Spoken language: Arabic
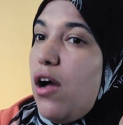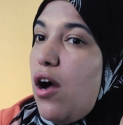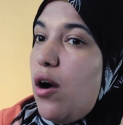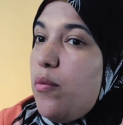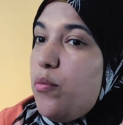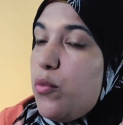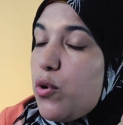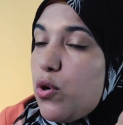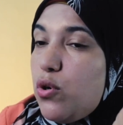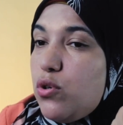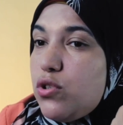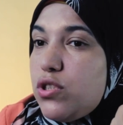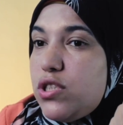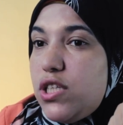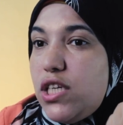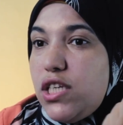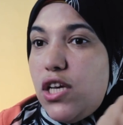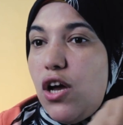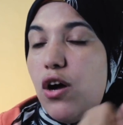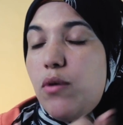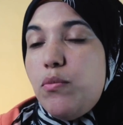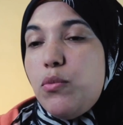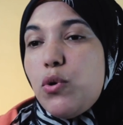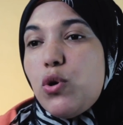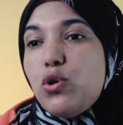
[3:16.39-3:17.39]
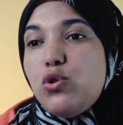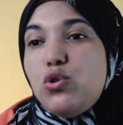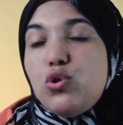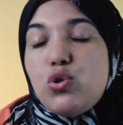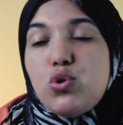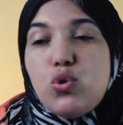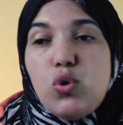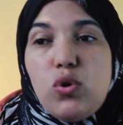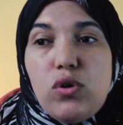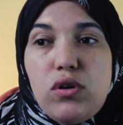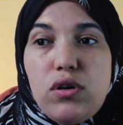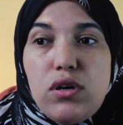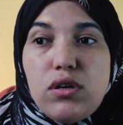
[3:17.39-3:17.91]
أمراض زي أمراض
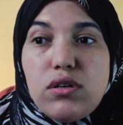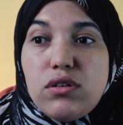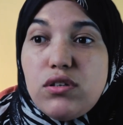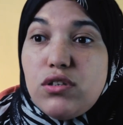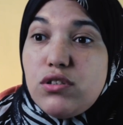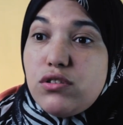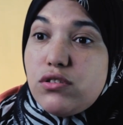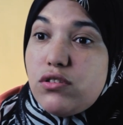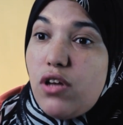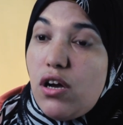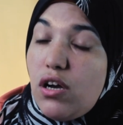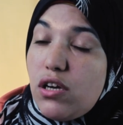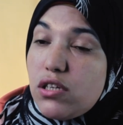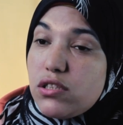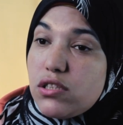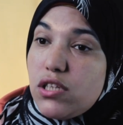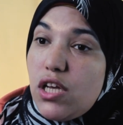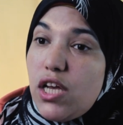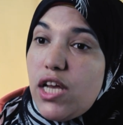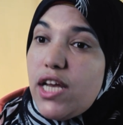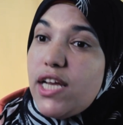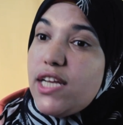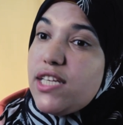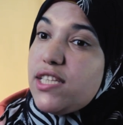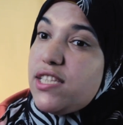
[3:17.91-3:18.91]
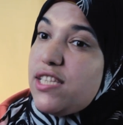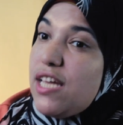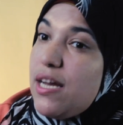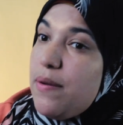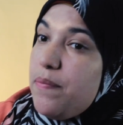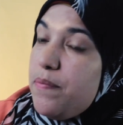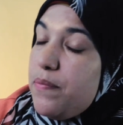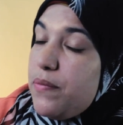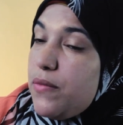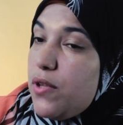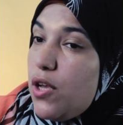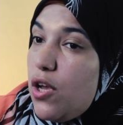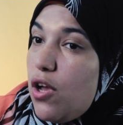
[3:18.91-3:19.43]
السكر الضغط
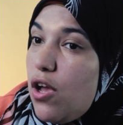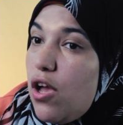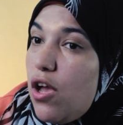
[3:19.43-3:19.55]
الدم